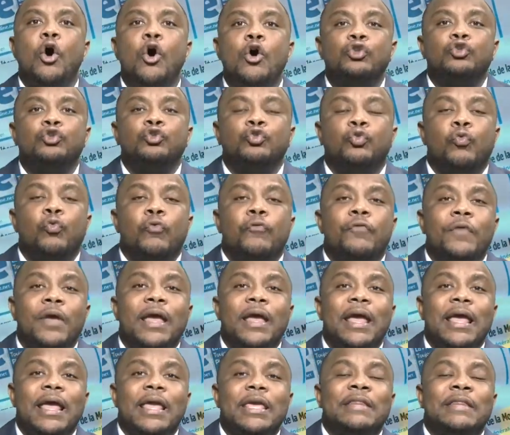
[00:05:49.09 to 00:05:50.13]
ont
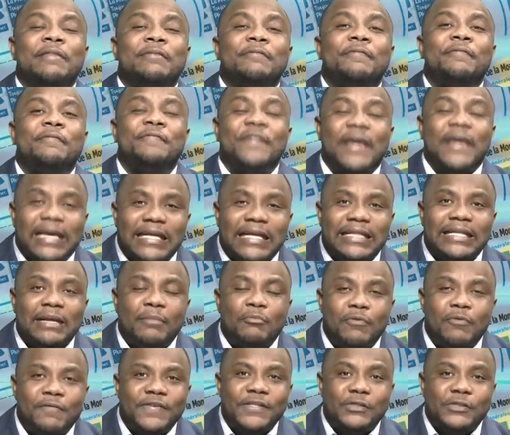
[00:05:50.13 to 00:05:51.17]
trouvé une
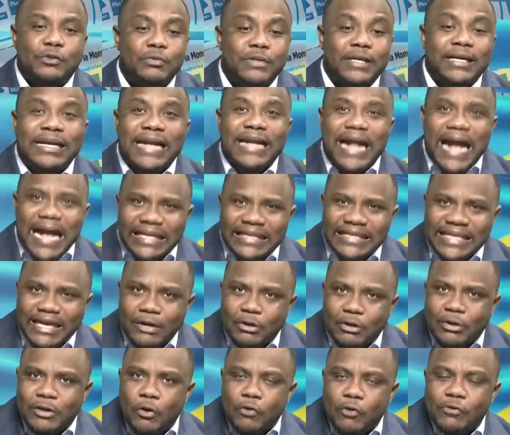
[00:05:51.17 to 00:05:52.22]
véritable façon de
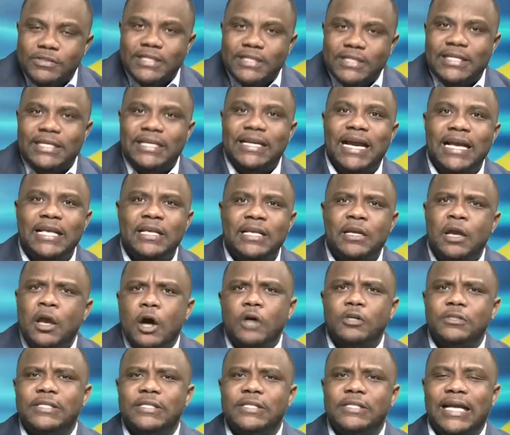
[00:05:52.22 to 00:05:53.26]
garder ce qu'ils gagnent
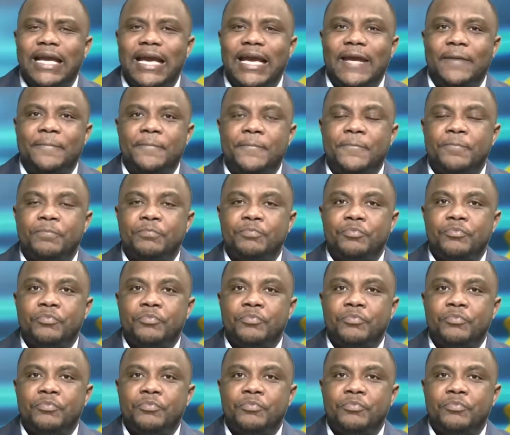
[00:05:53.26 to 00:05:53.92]
en secret.